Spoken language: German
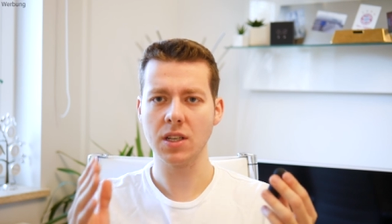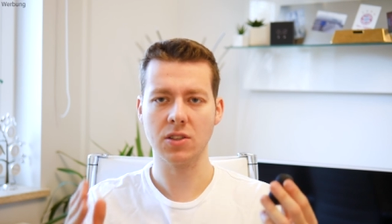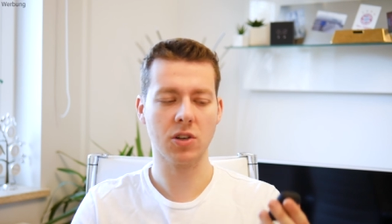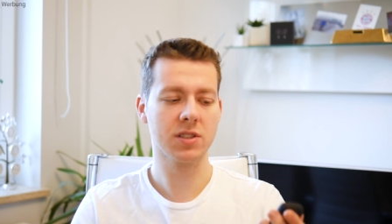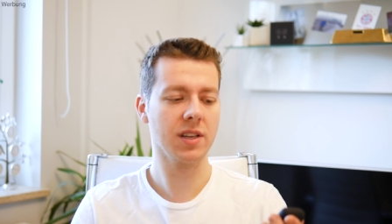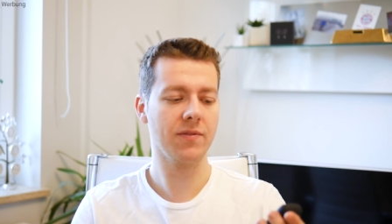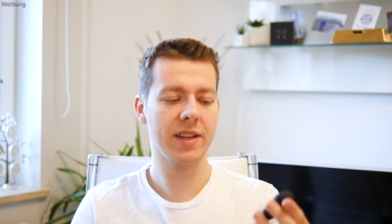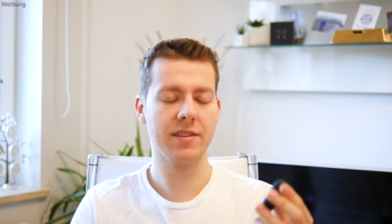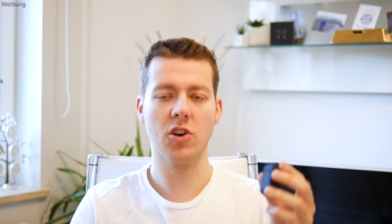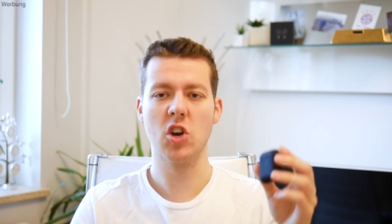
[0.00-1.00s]
Trotzdem,
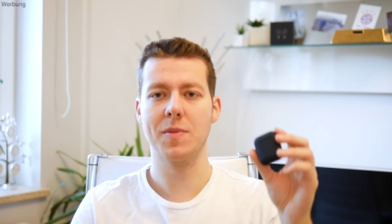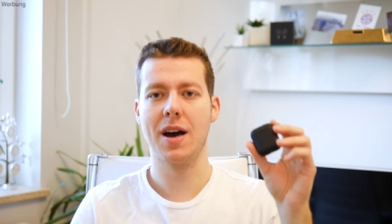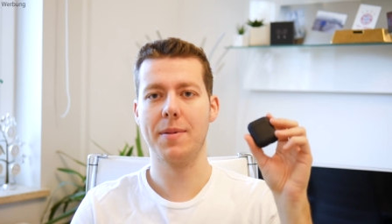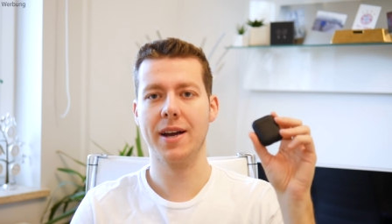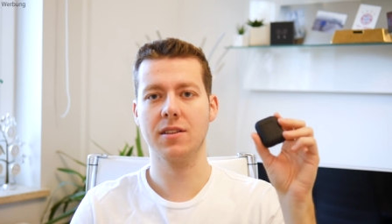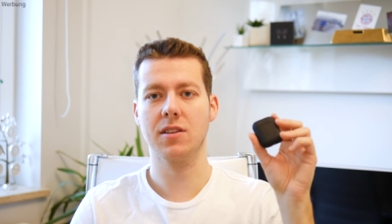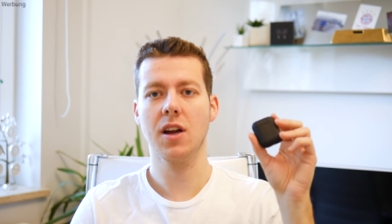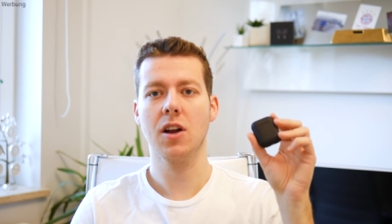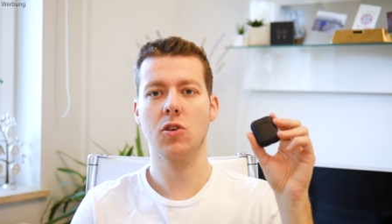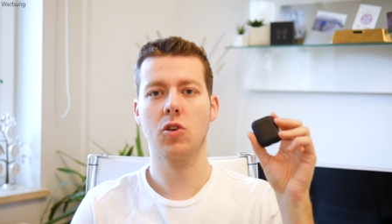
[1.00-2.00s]
wenn sie euch mal abhanden
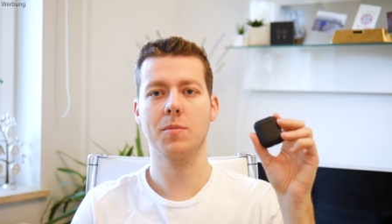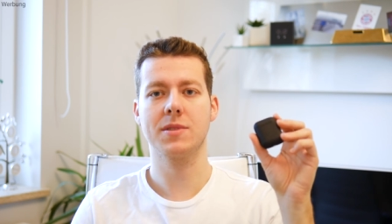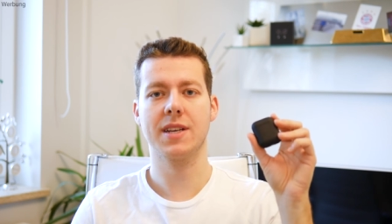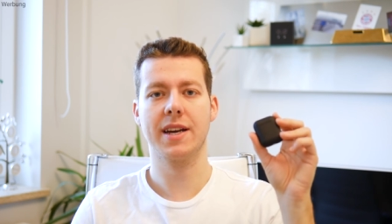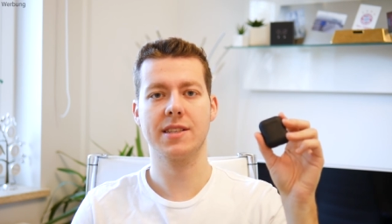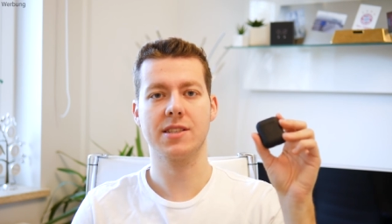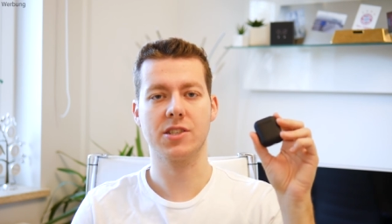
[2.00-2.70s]
gekommen sein